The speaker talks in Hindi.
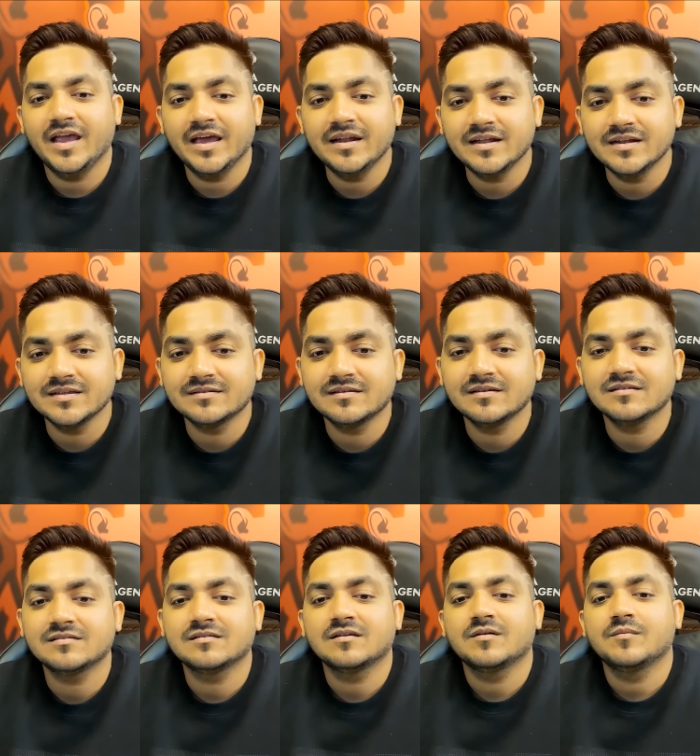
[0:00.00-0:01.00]

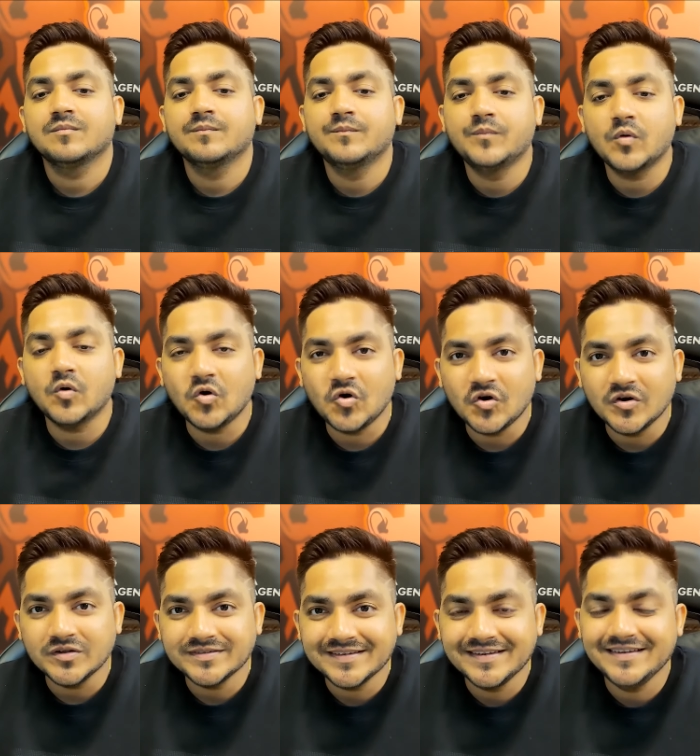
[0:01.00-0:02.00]
एनालिसिस
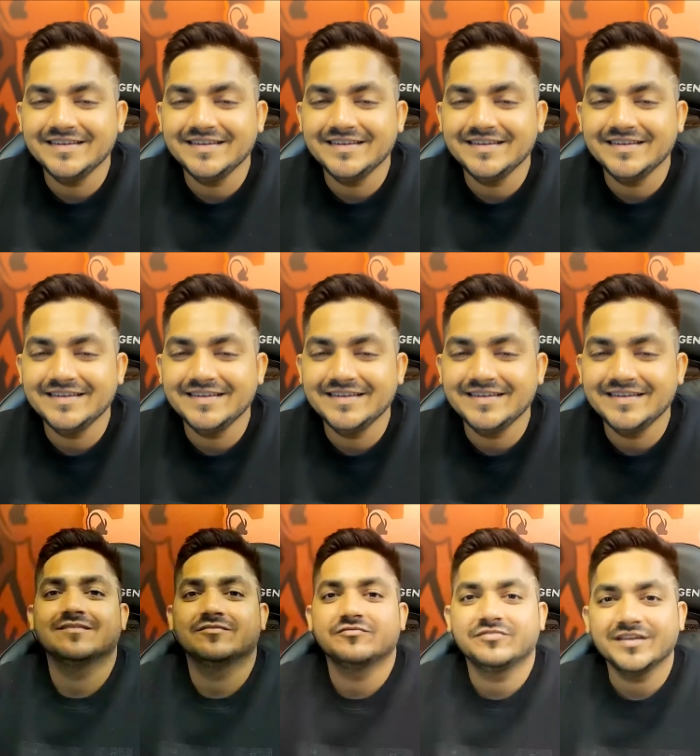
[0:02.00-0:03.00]
बहुत ही
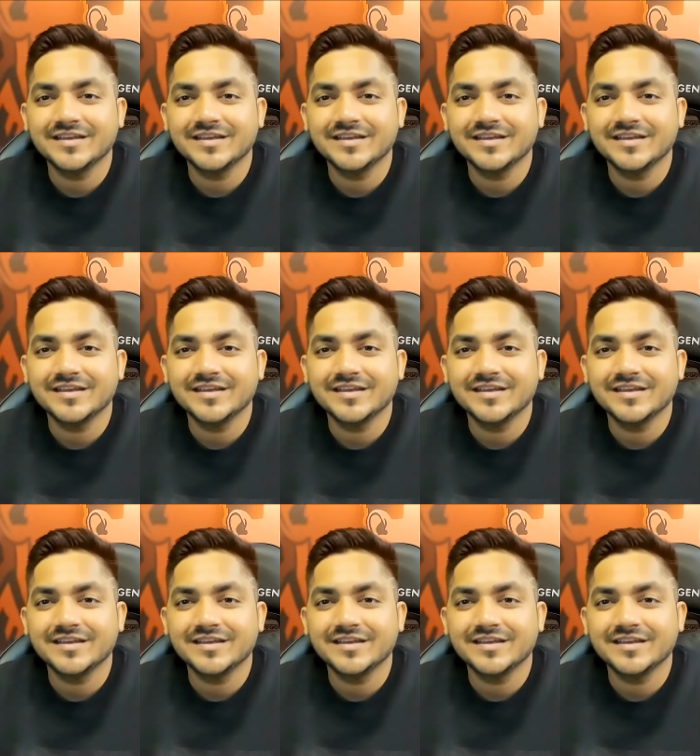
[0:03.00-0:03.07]
क्रिटिकल